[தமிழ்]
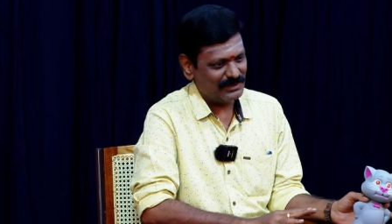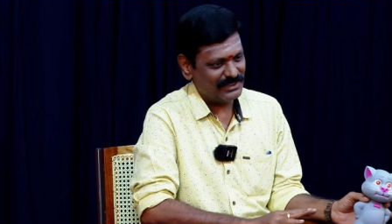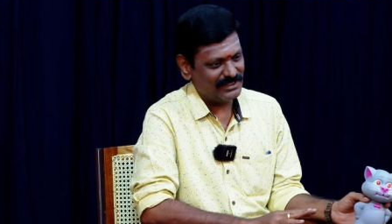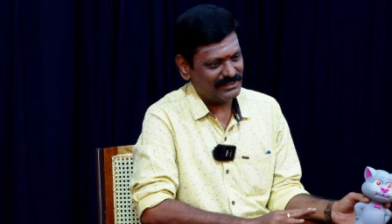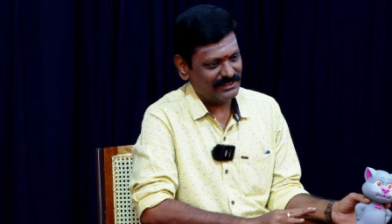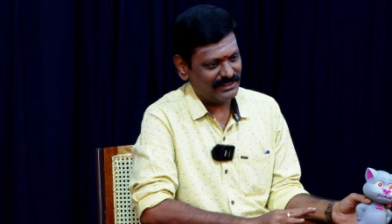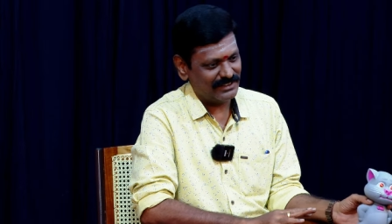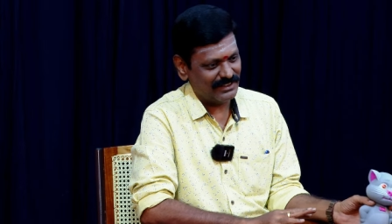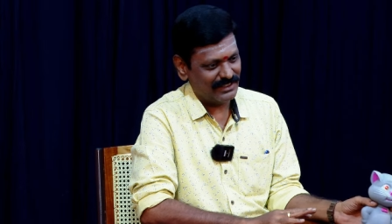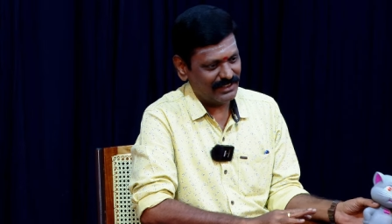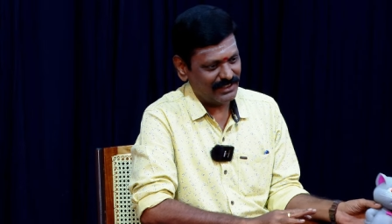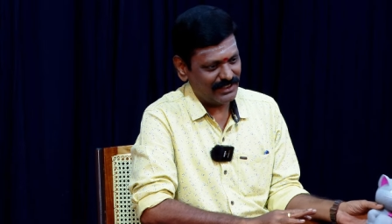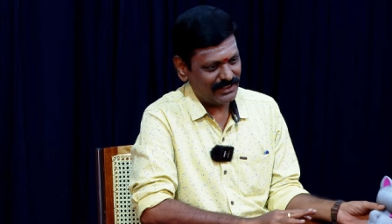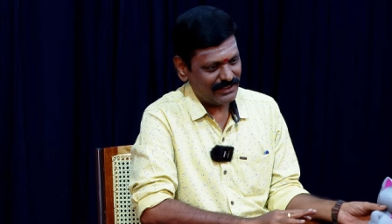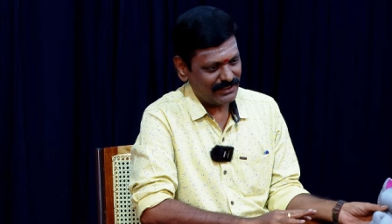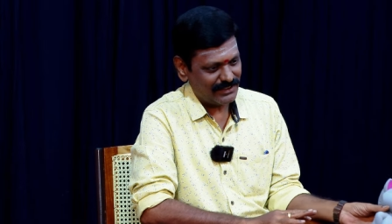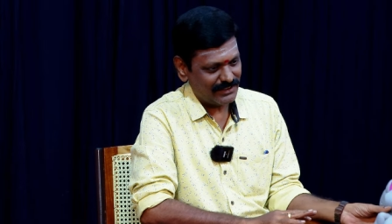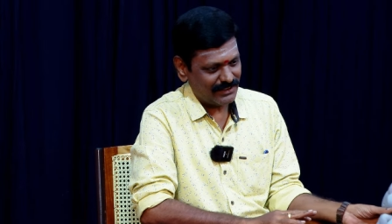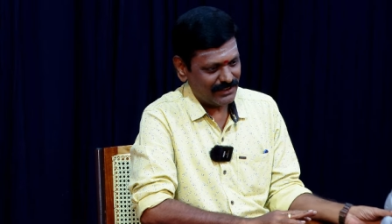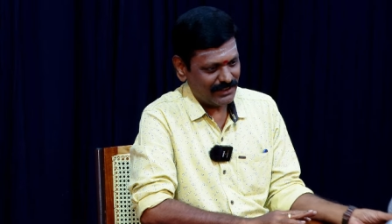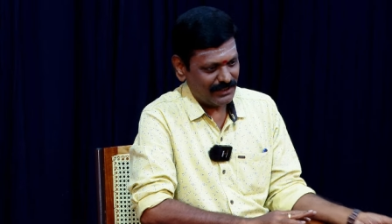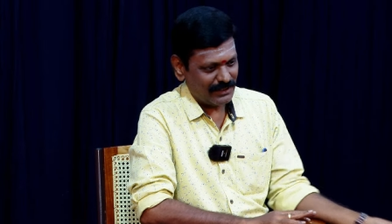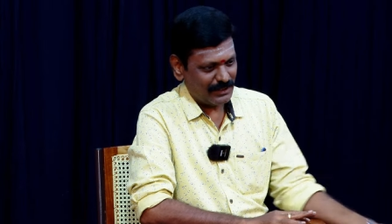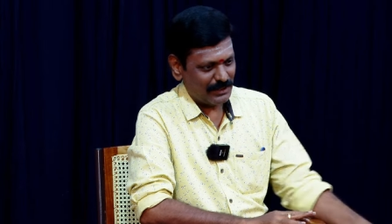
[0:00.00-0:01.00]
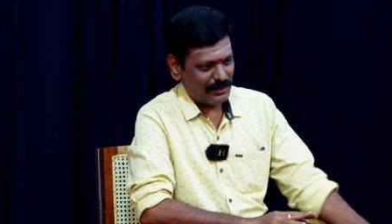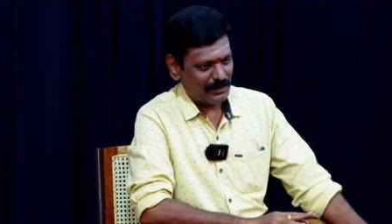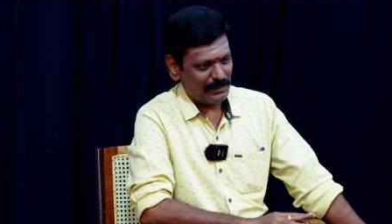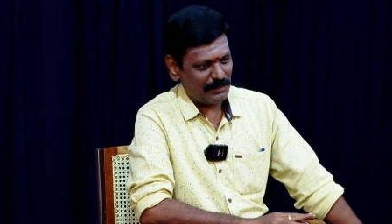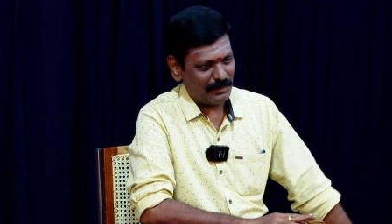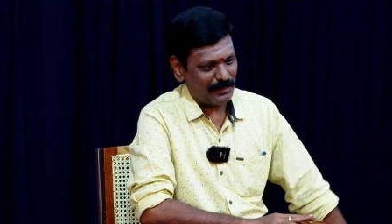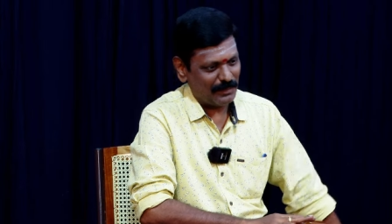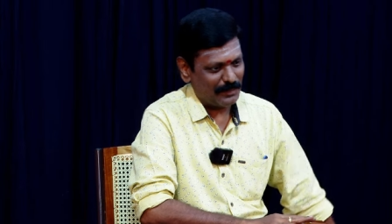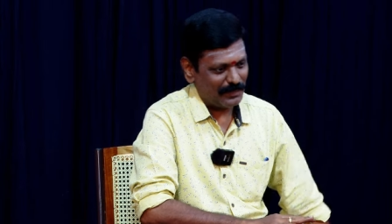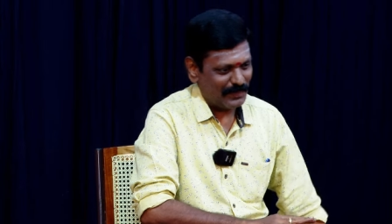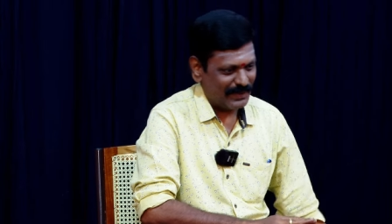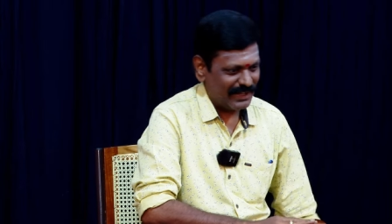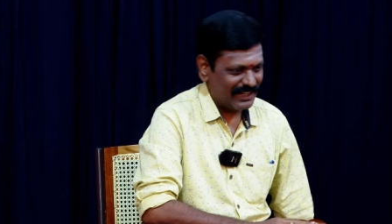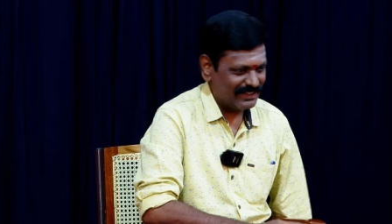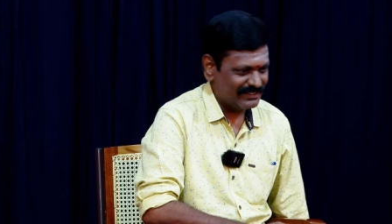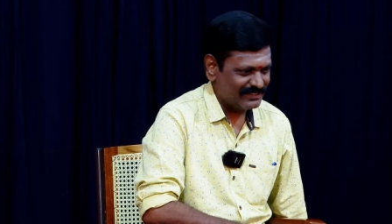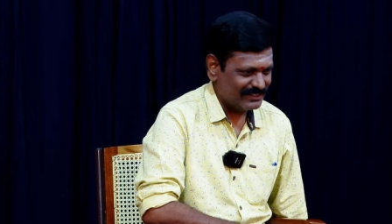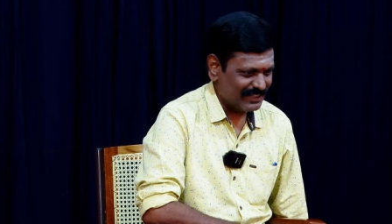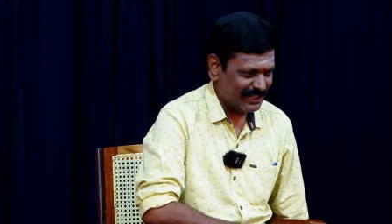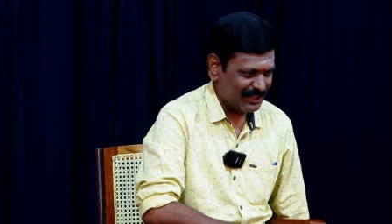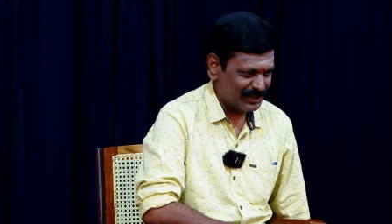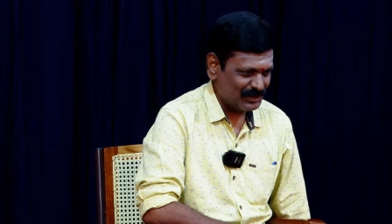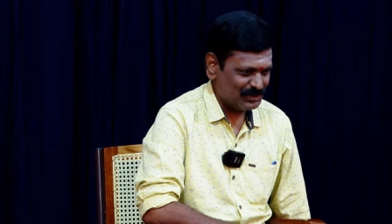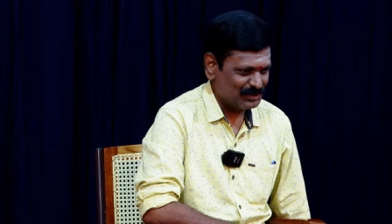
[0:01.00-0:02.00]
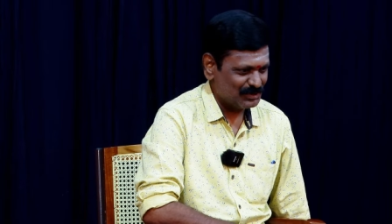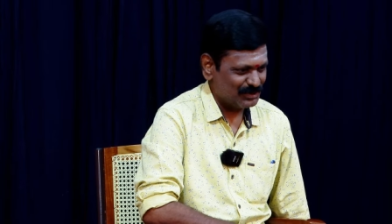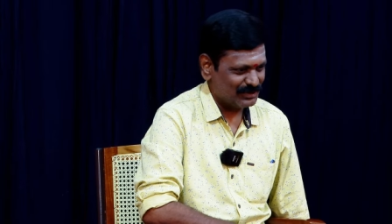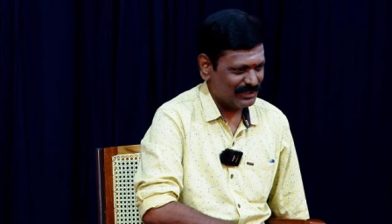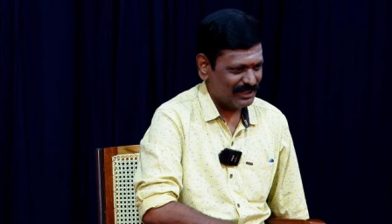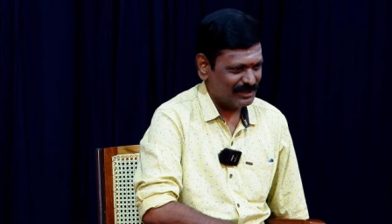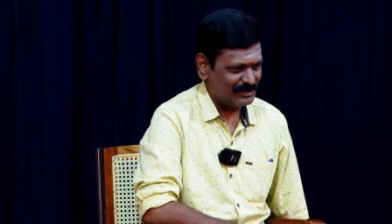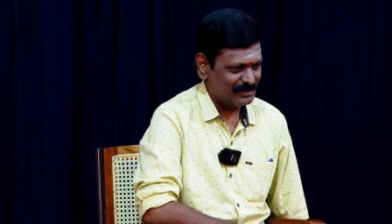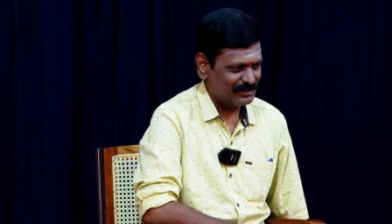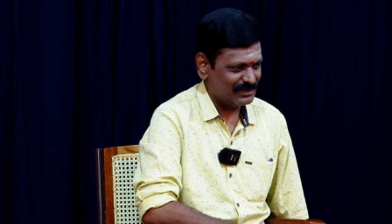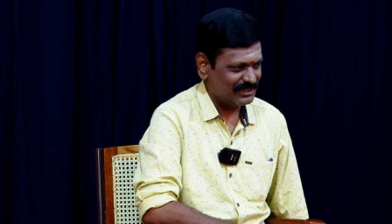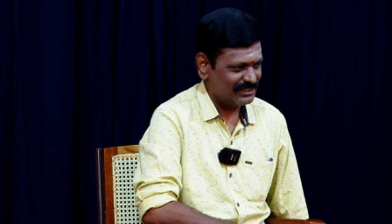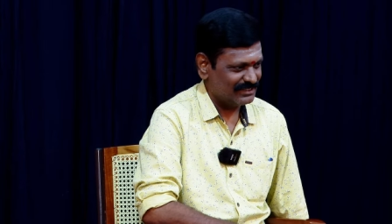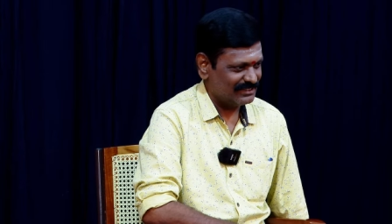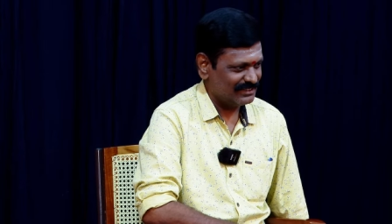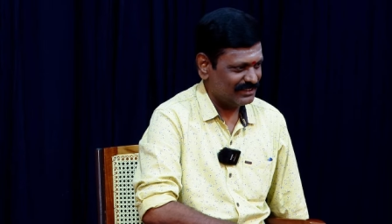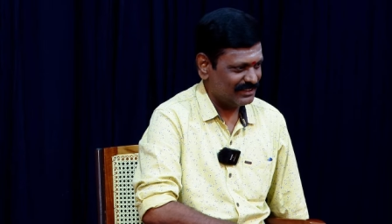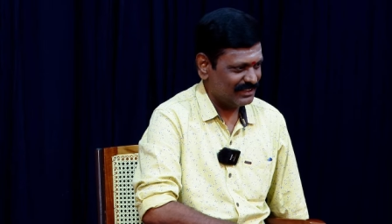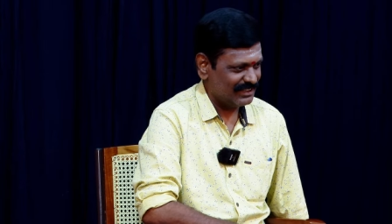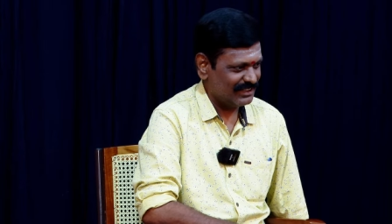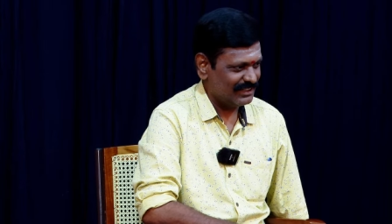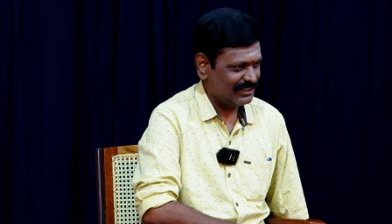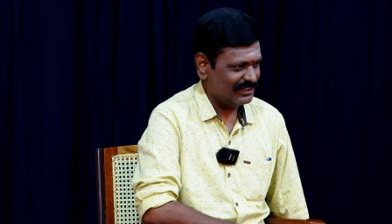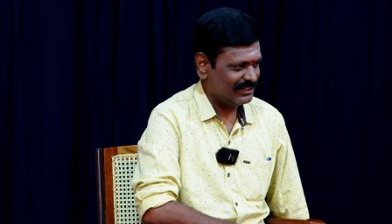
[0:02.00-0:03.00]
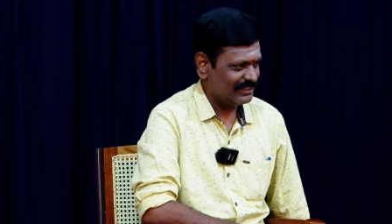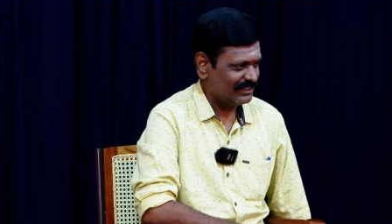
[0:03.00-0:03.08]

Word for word: பேசுது பேசாதன்னு சொன்னாலும் பேசுது